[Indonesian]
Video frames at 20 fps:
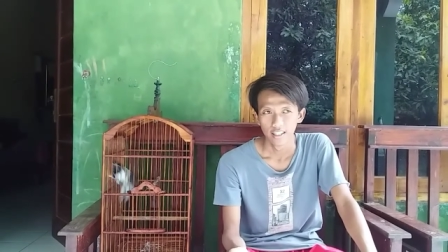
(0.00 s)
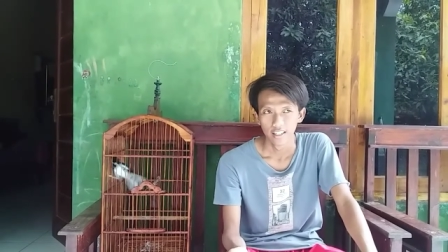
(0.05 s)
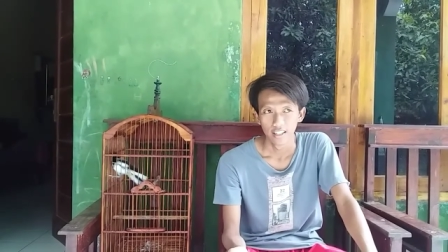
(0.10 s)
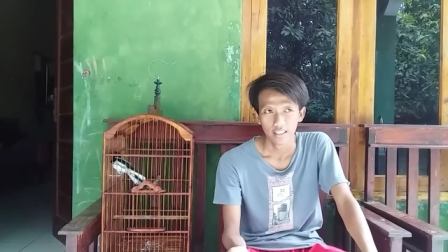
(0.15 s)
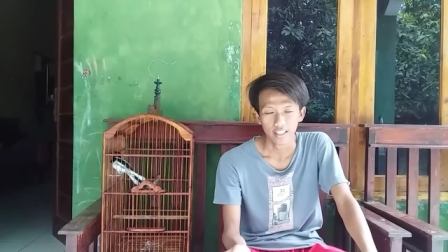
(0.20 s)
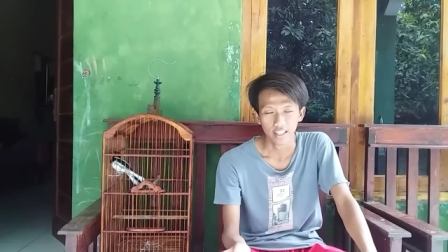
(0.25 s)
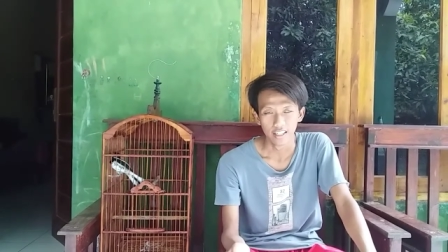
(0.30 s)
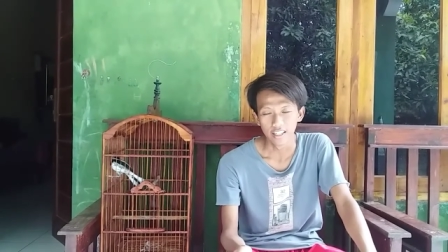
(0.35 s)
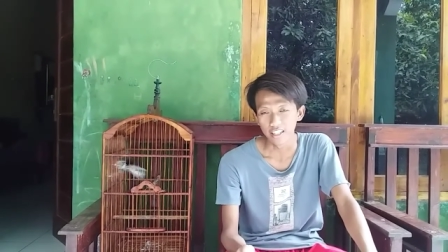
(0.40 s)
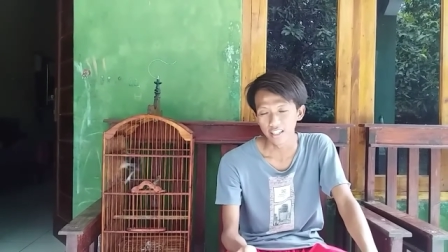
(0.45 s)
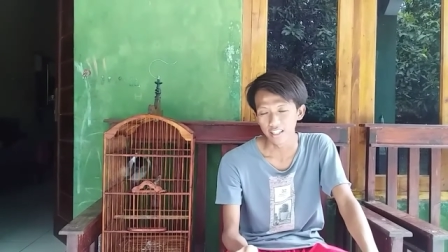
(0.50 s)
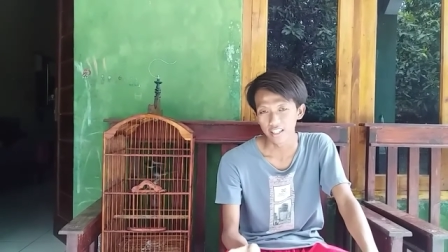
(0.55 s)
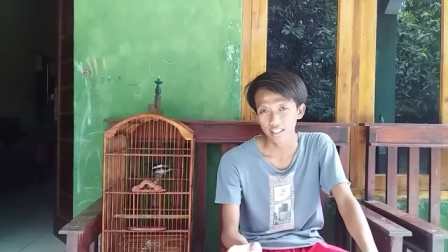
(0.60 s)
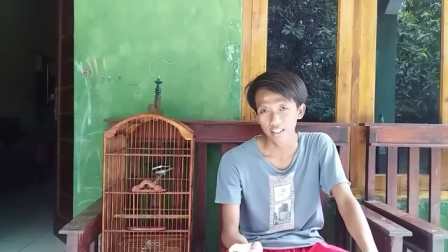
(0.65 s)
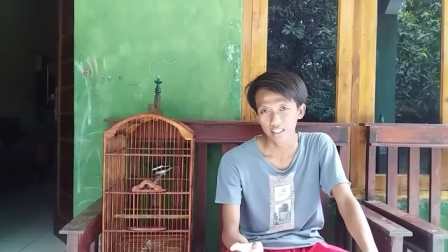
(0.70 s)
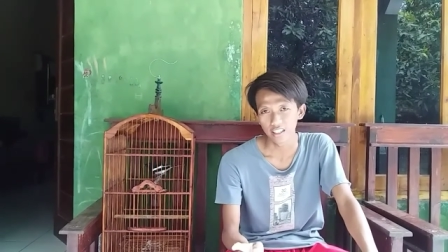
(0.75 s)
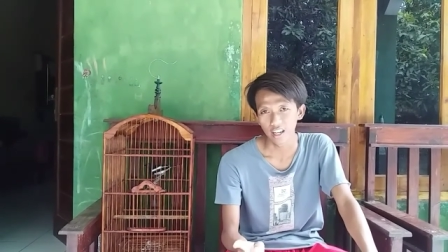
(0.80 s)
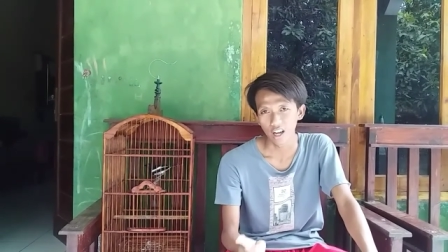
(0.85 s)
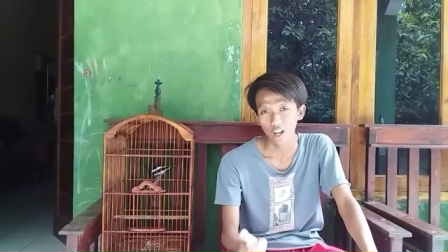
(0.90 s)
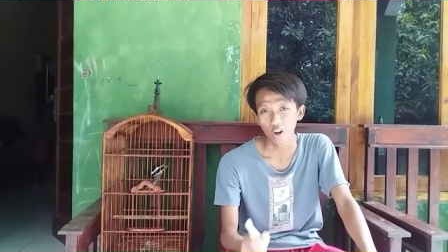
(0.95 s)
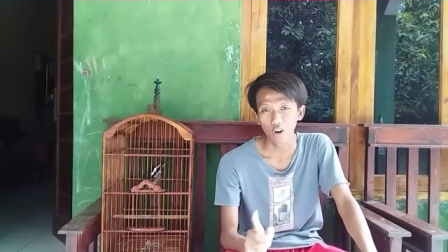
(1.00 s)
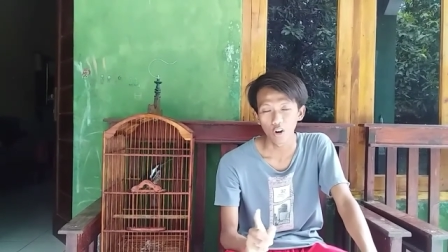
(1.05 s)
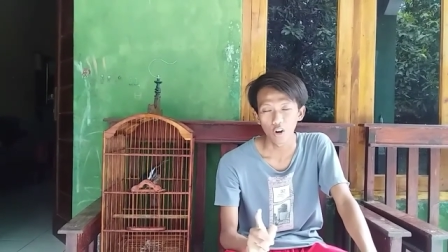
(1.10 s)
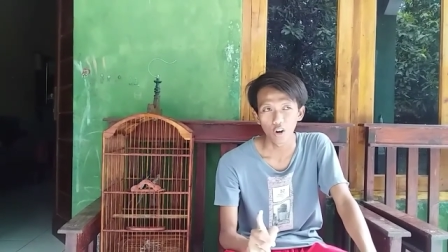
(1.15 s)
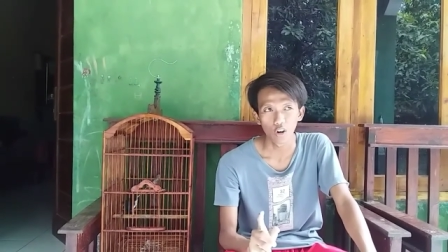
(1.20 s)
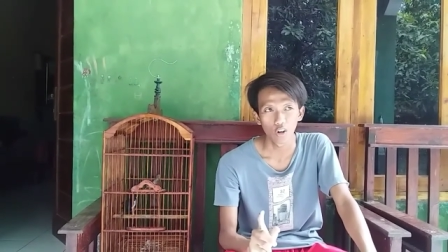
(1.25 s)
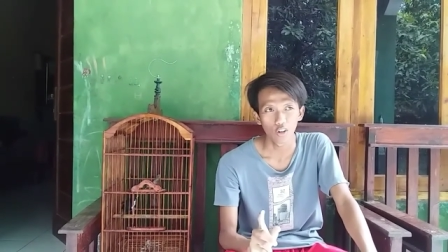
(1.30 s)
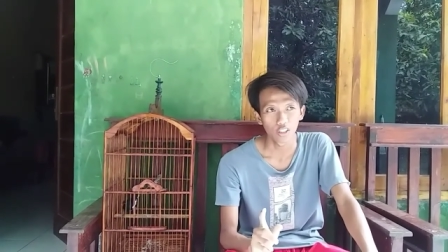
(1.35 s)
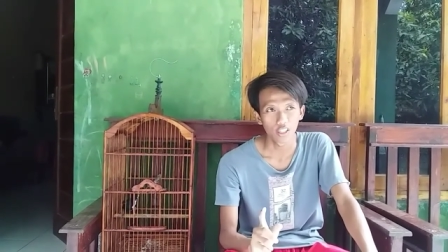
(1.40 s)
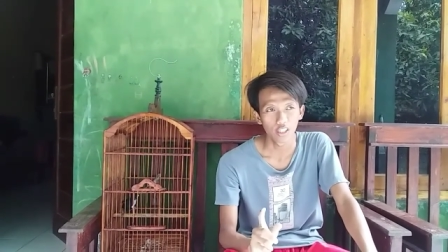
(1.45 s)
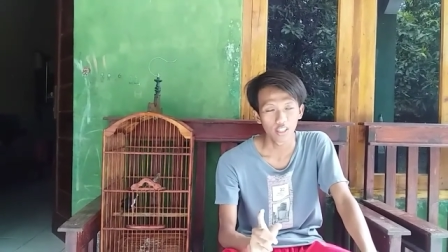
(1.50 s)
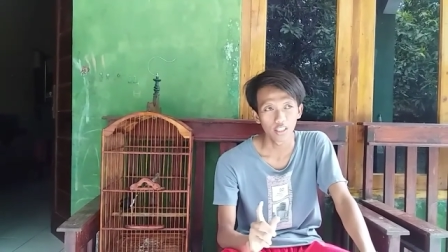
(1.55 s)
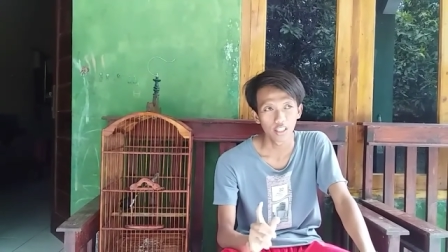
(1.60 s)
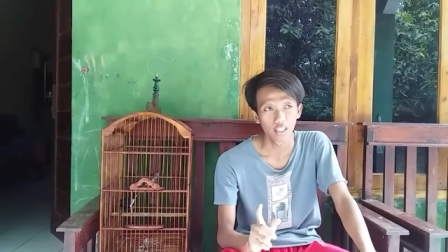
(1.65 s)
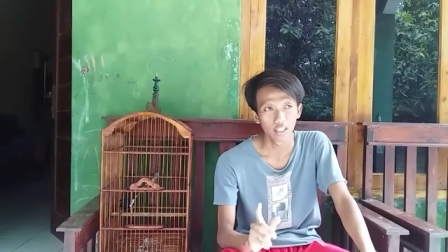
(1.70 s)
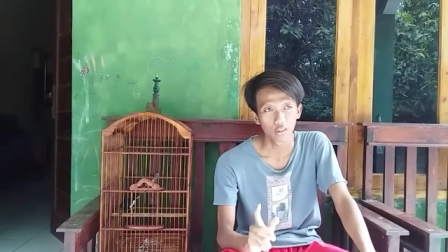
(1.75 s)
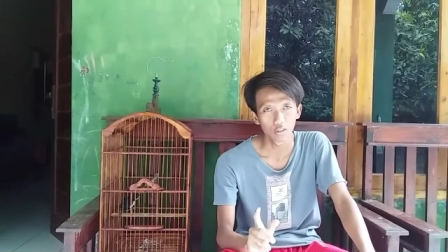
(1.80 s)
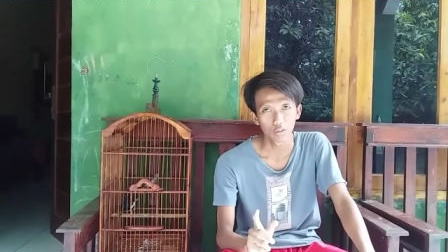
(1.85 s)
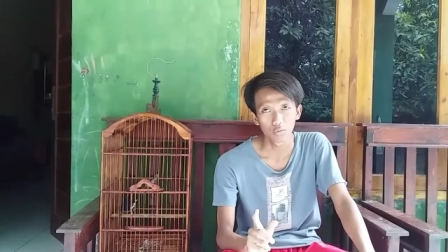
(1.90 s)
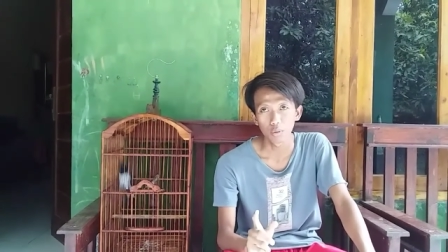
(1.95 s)
jadi kalau kita
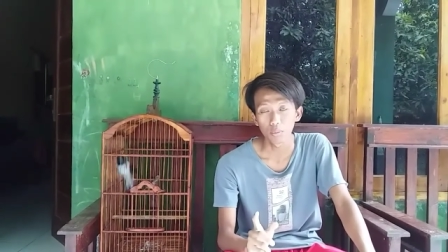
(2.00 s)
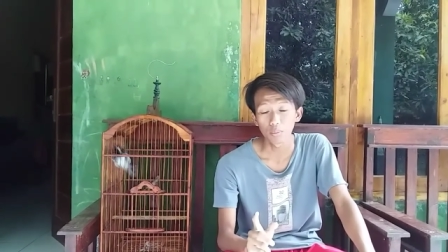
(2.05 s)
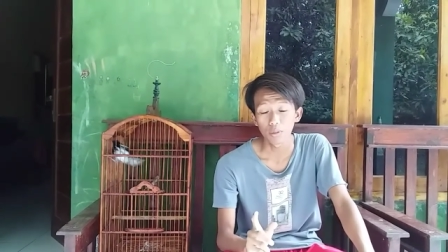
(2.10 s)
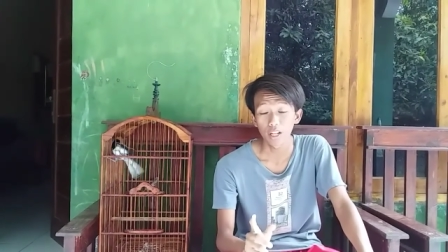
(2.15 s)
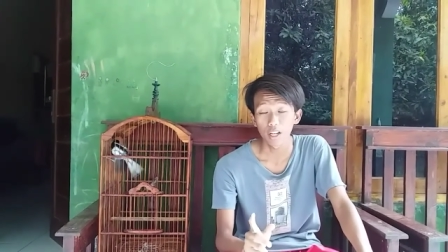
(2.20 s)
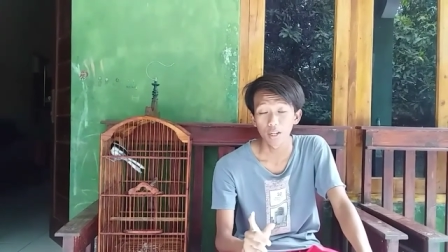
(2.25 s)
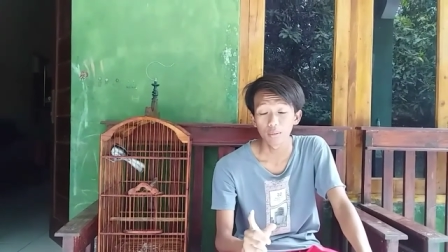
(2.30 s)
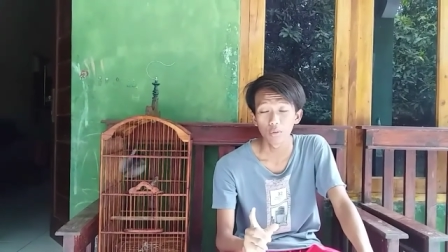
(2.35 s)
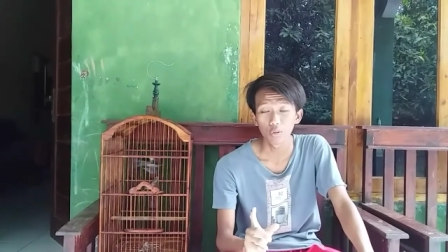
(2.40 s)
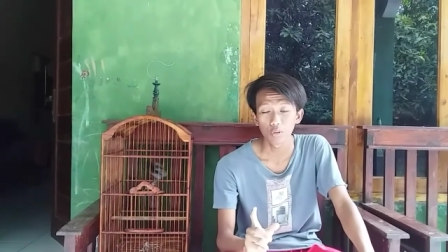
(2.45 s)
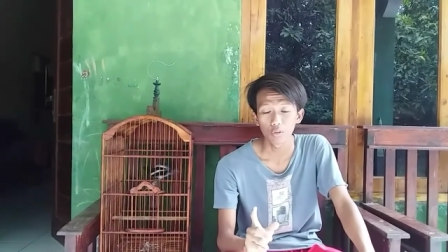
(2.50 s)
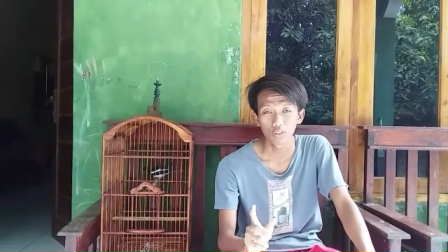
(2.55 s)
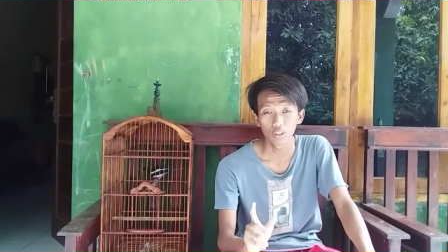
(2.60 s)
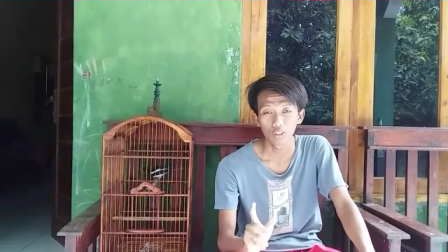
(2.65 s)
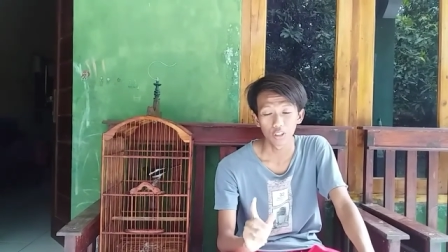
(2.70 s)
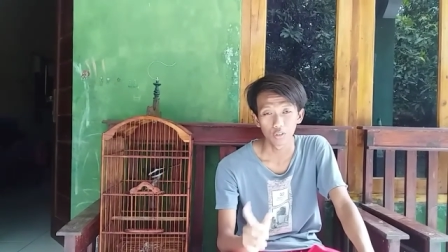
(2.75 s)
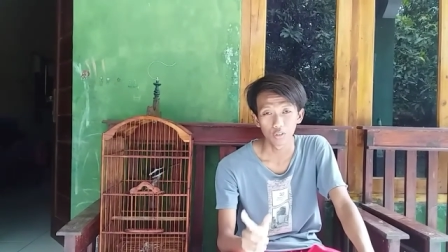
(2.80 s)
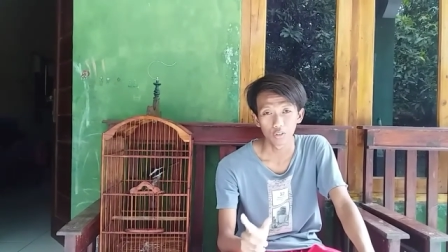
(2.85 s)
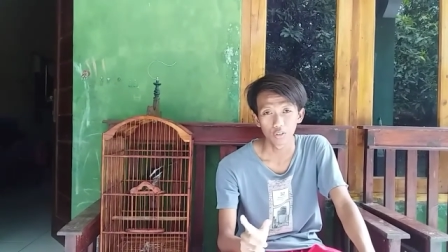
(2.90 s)
itu memelihara burung itu